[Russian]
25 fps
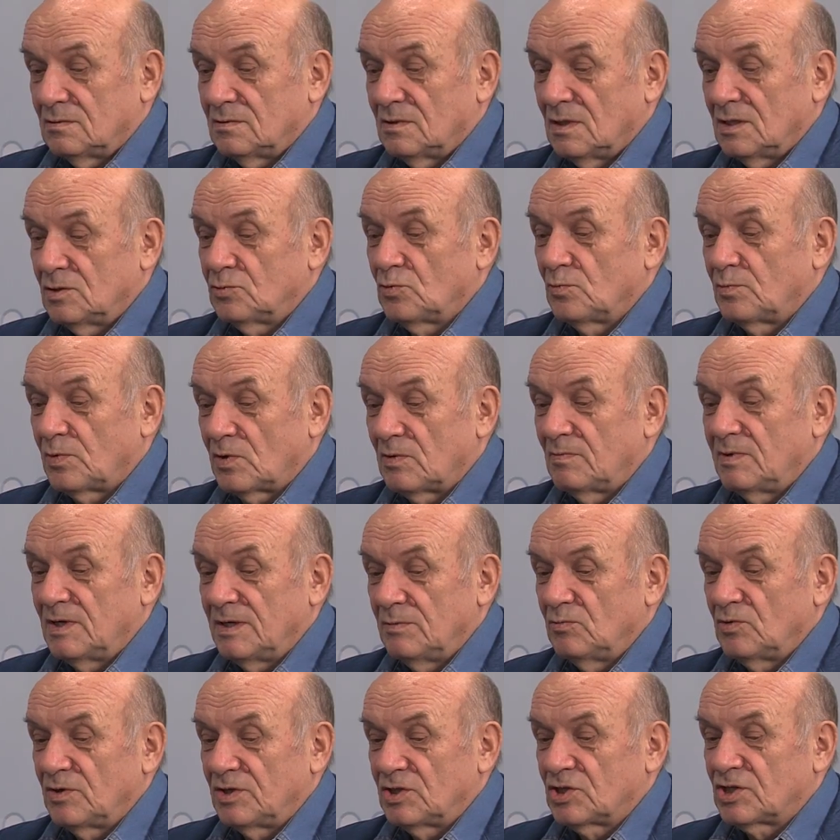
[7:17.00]
э, эту
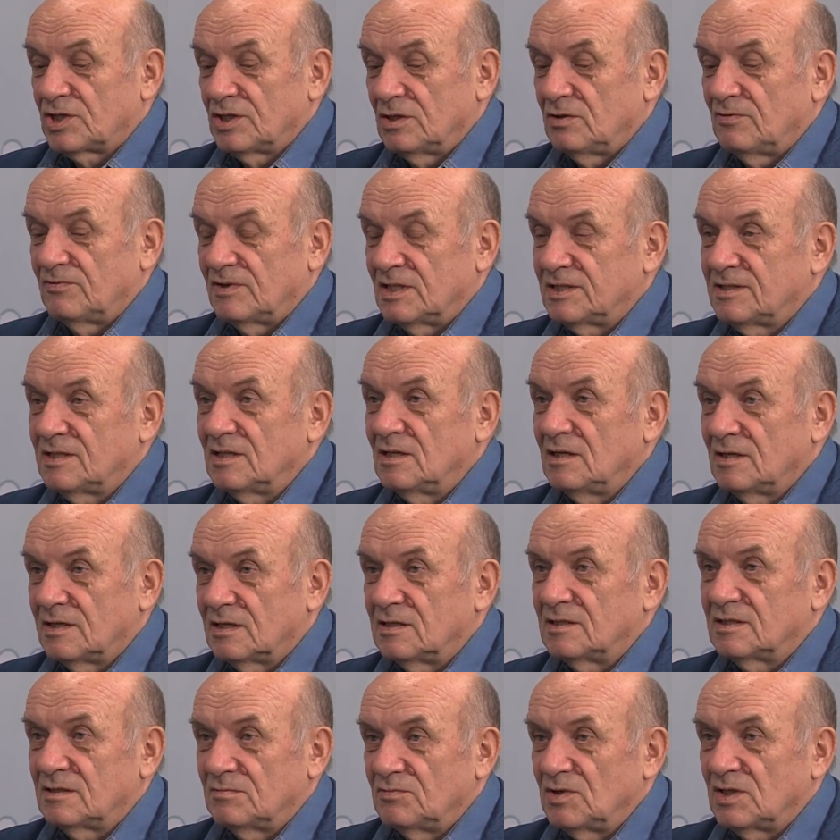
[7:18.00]
проблему решил Василий
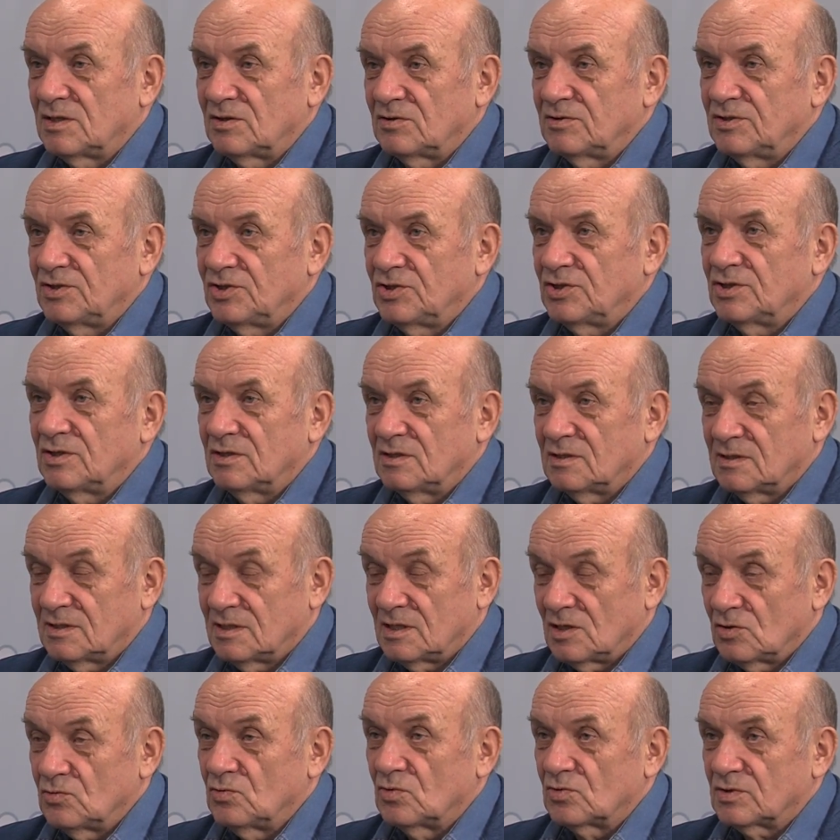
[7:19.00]
Казимирович
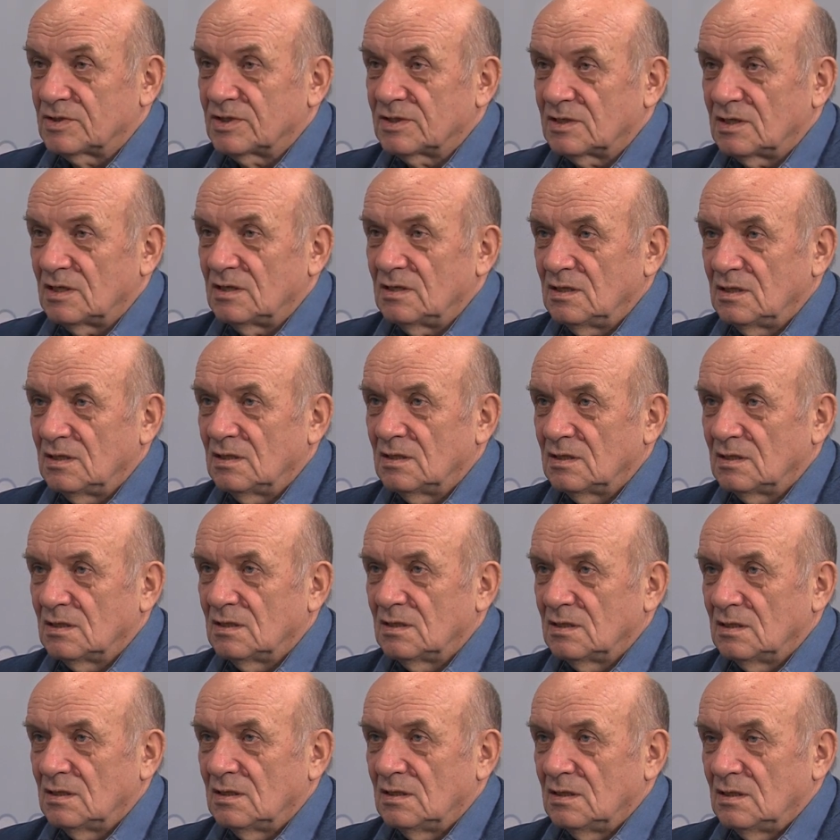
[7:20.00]
Загурский. Угу.
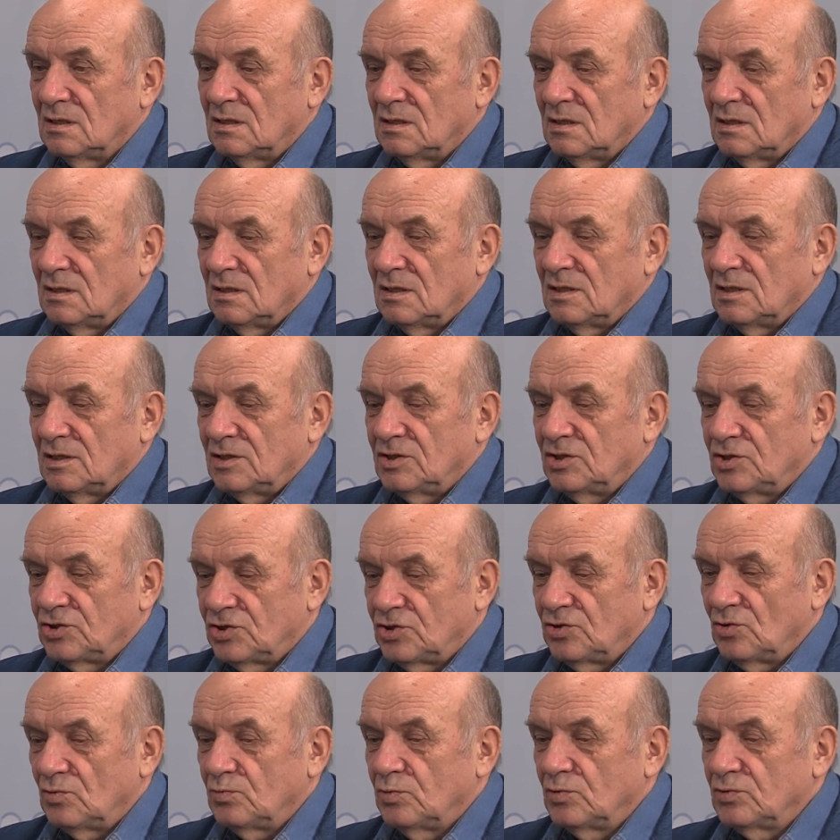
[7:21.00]

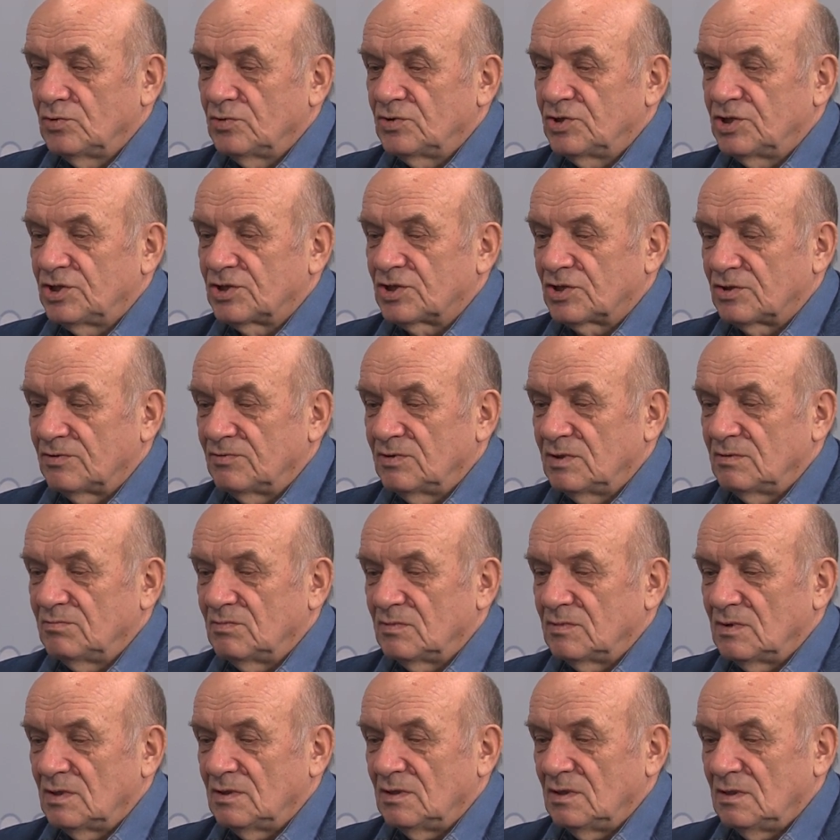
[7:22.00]
Еще будучи живым,
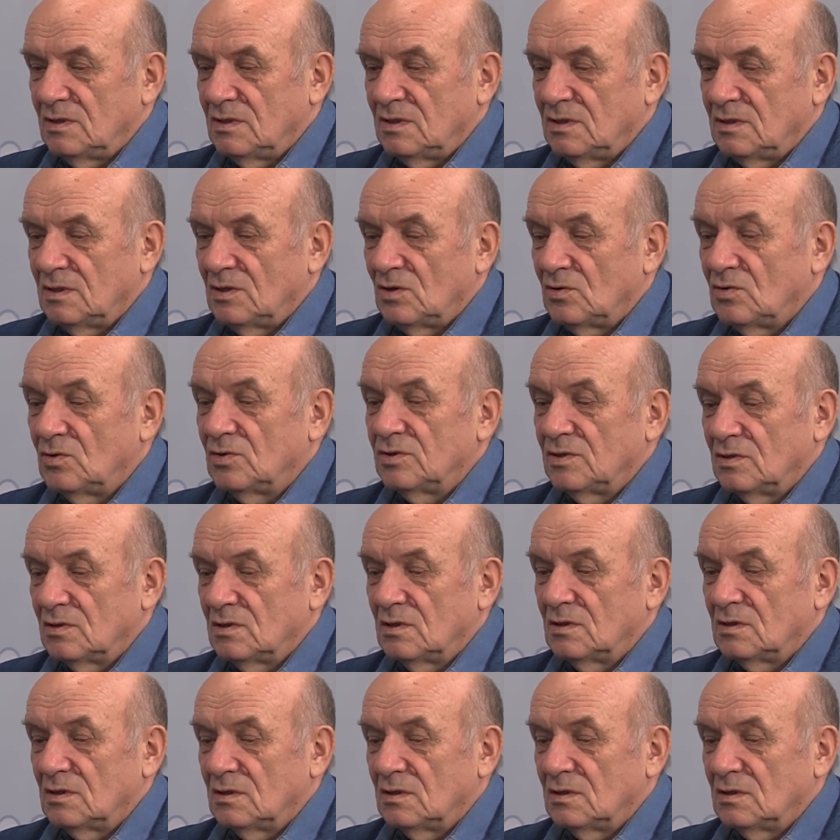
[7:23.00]
он...